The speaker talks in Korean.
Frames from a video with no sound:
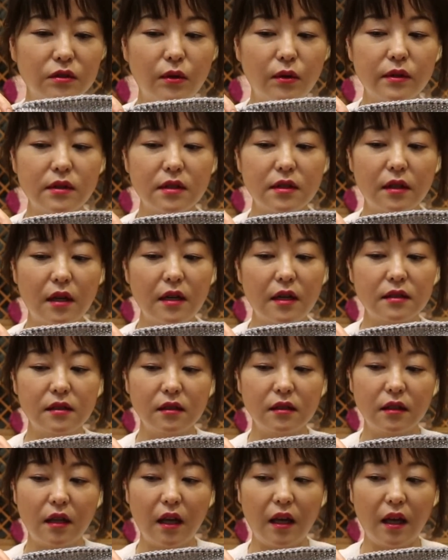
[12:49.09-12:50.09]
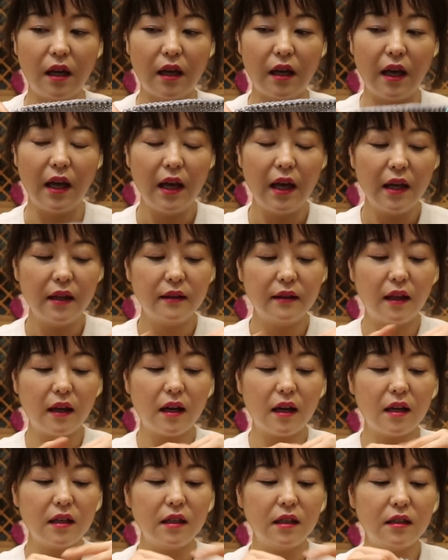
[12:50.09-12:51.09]
소치를 하실 때
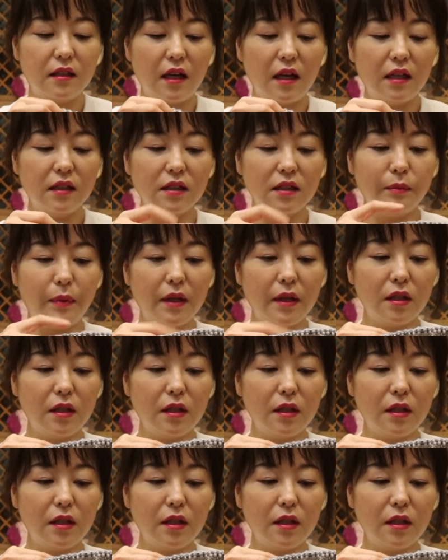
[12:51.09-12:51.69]
내가 이 레이스